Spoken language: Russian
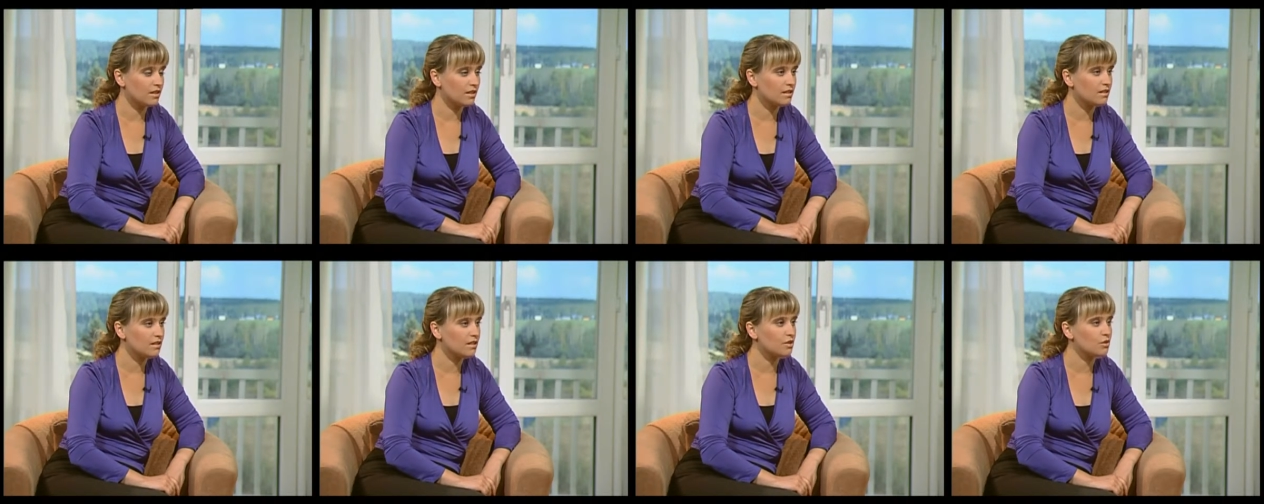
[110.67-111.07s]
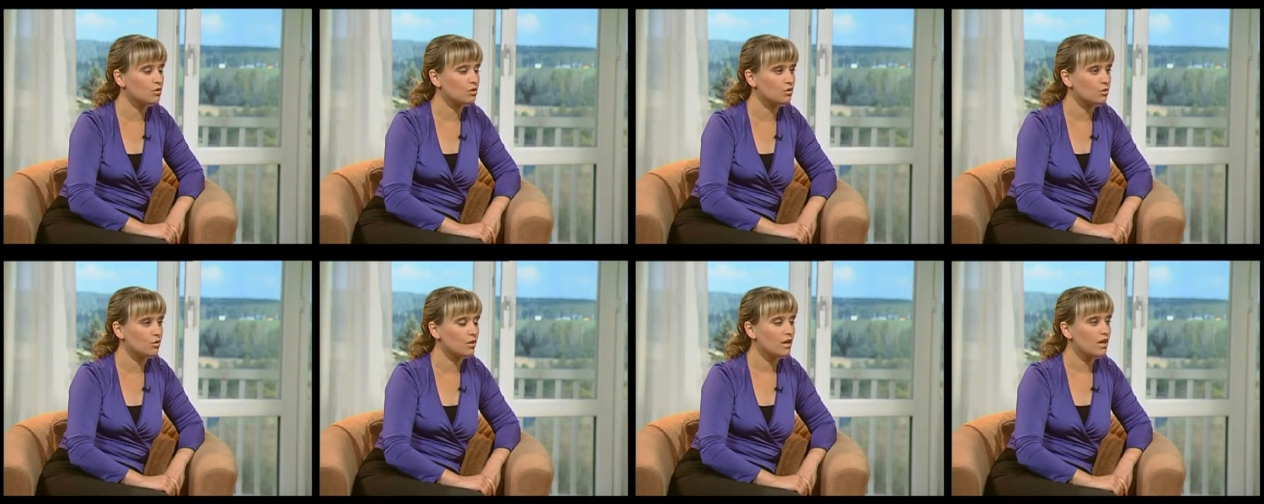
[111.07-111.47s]
Я знаю,
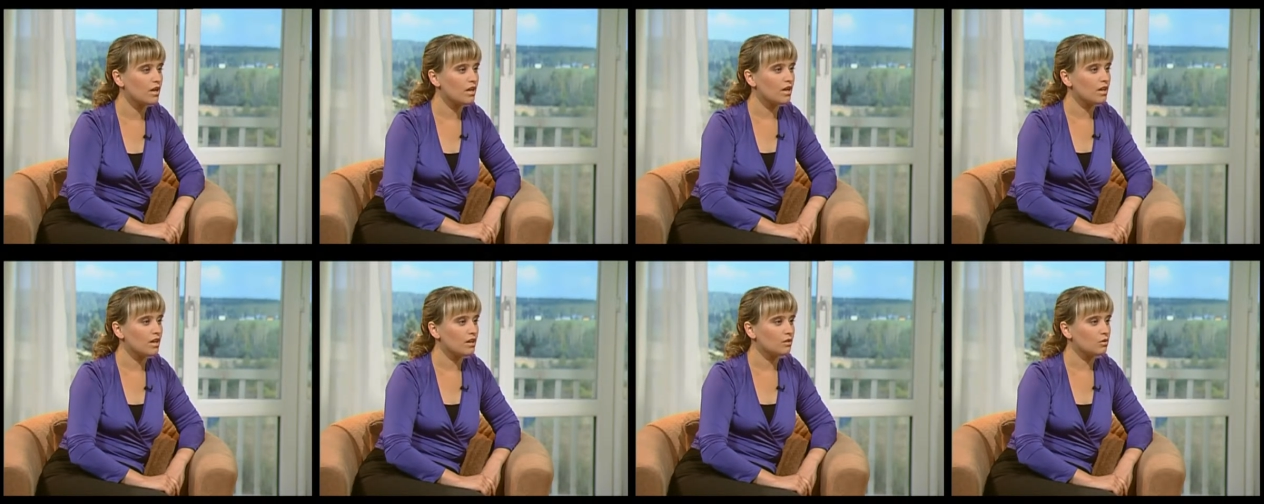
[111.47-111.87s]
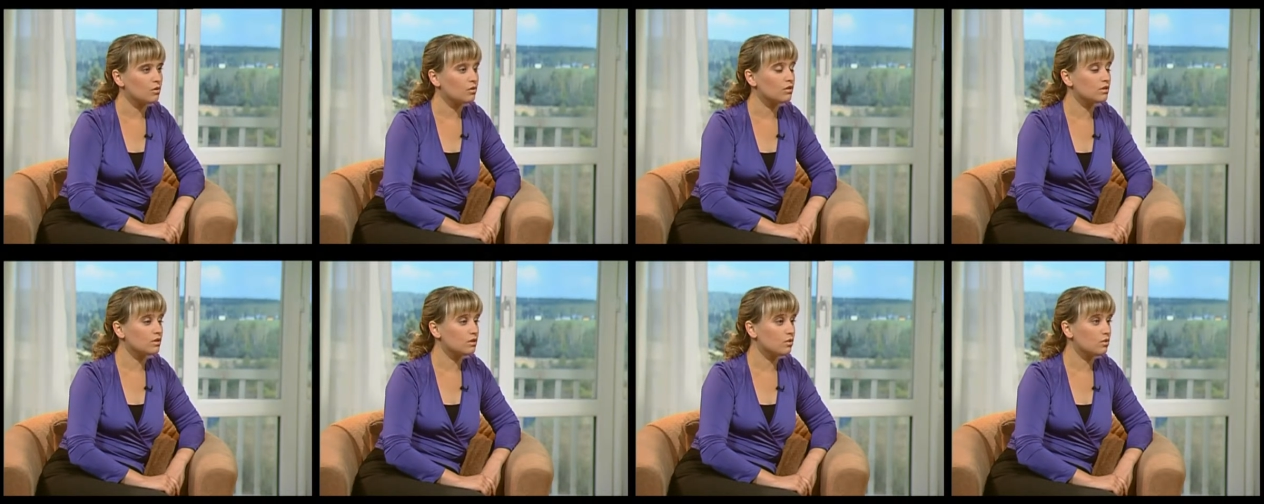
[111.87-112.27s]
что
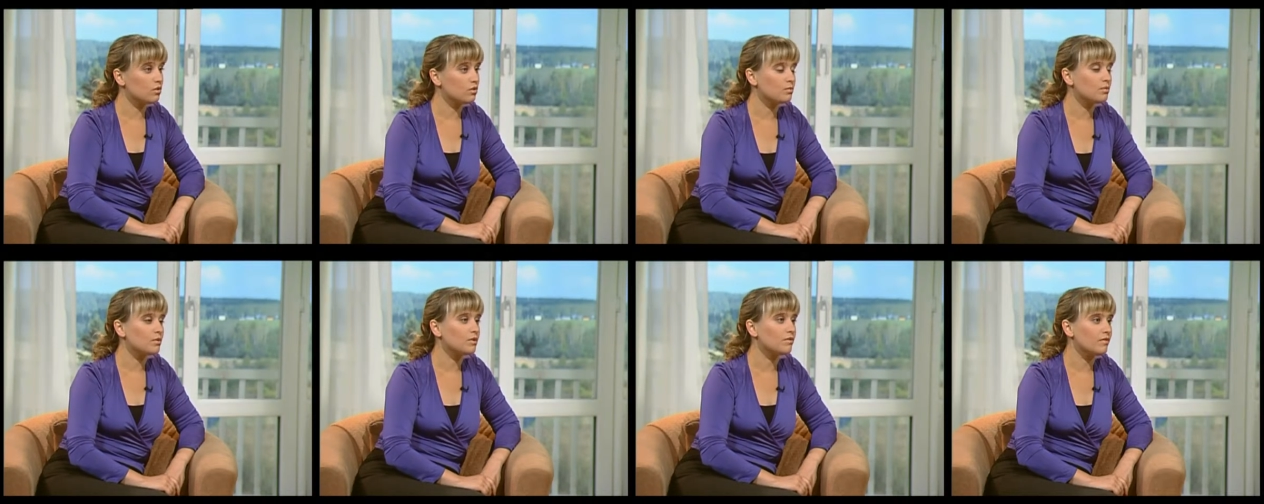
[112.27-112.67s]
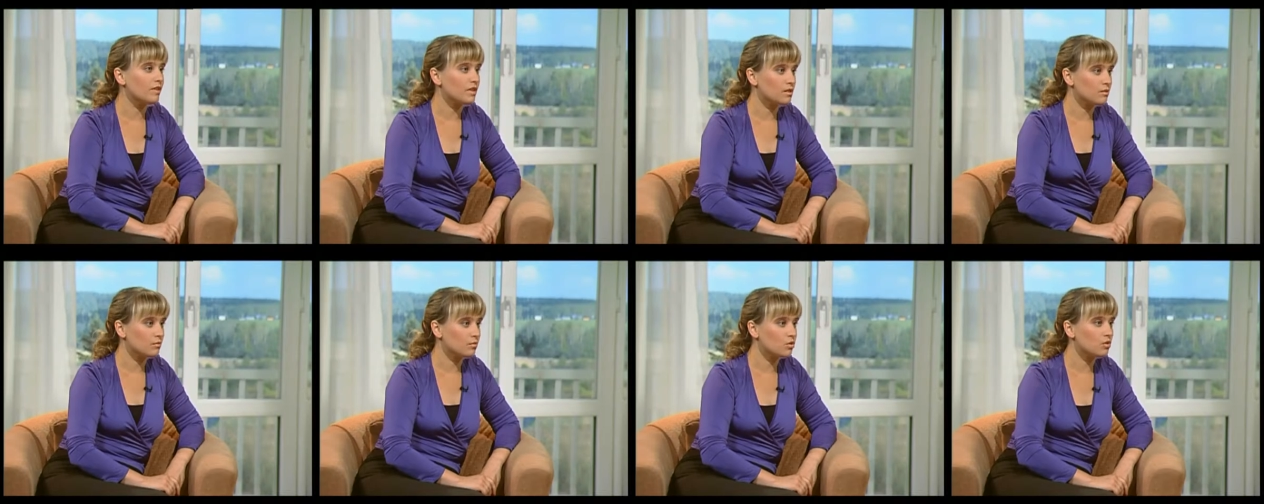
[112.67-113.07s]
только с Господом
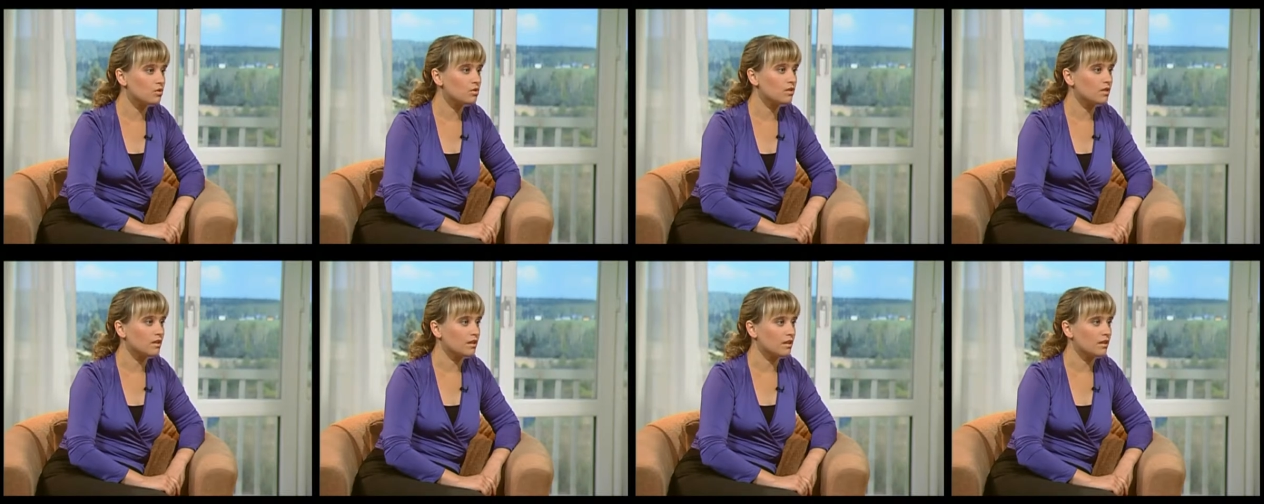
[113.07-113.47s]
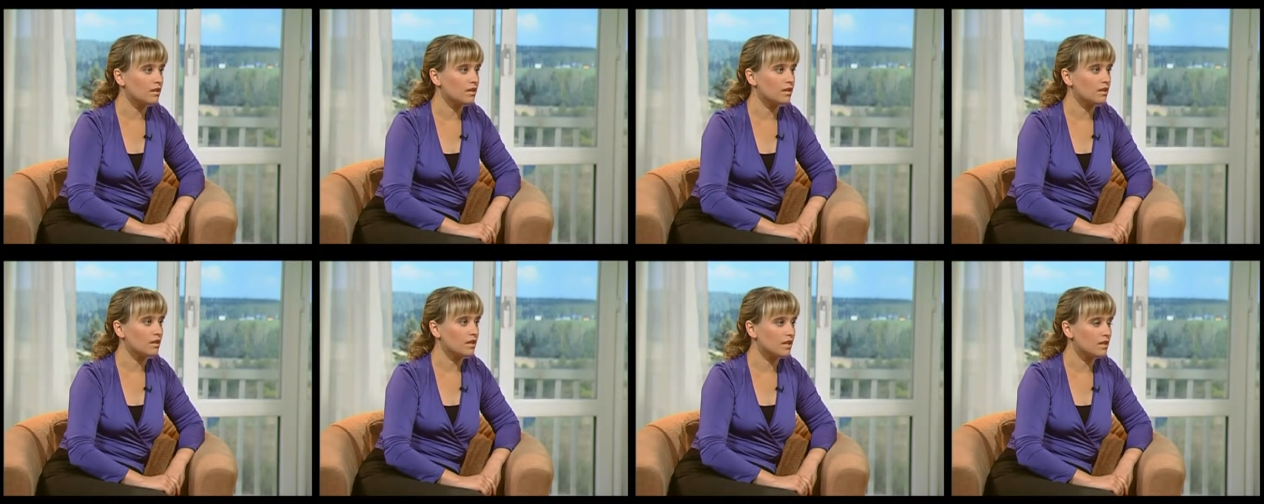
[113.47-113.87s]
возможно
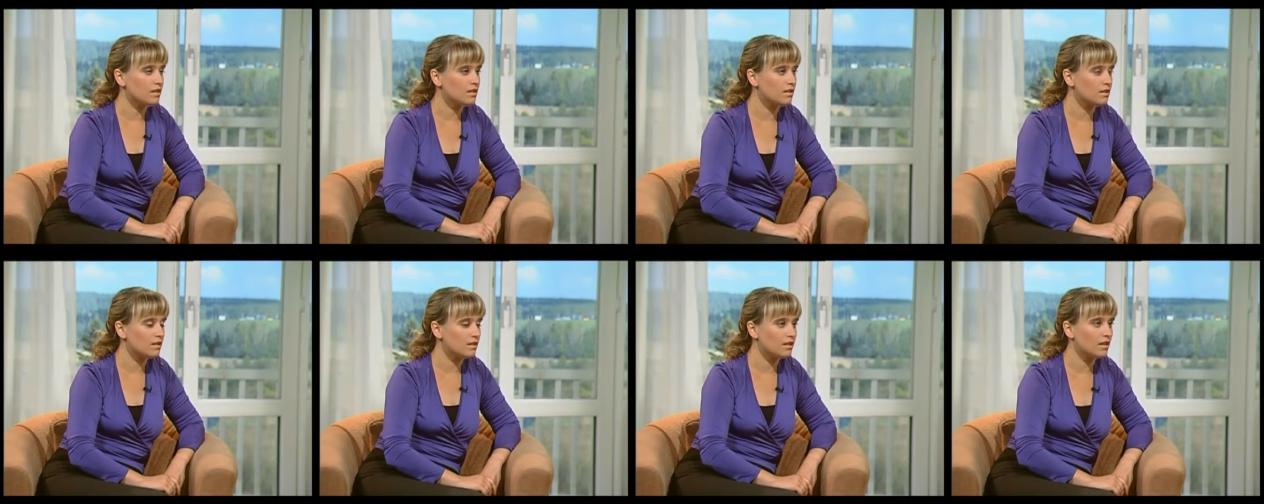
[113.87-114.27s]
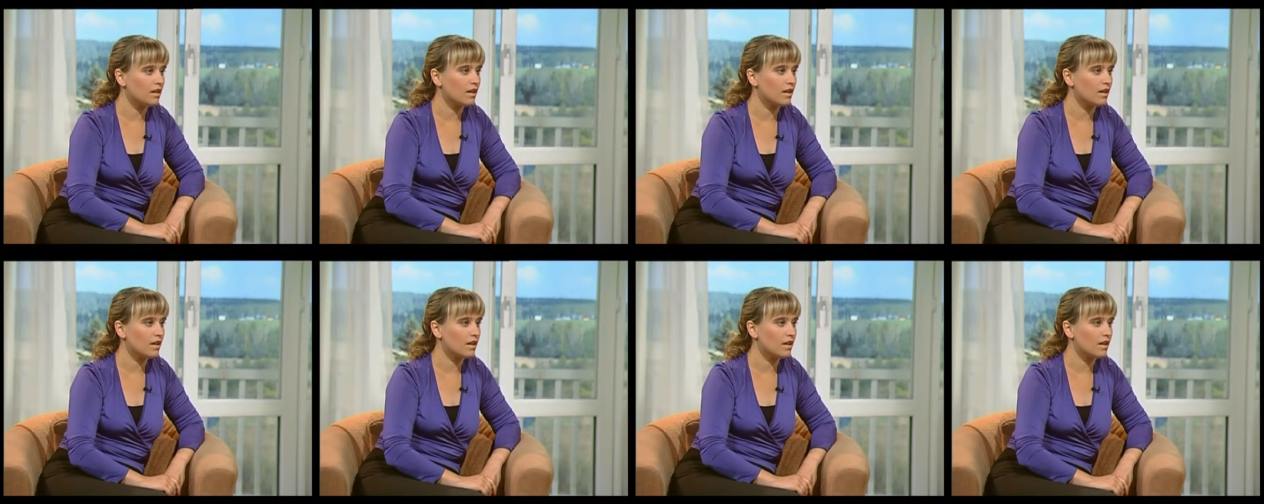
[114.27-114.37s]
а, расти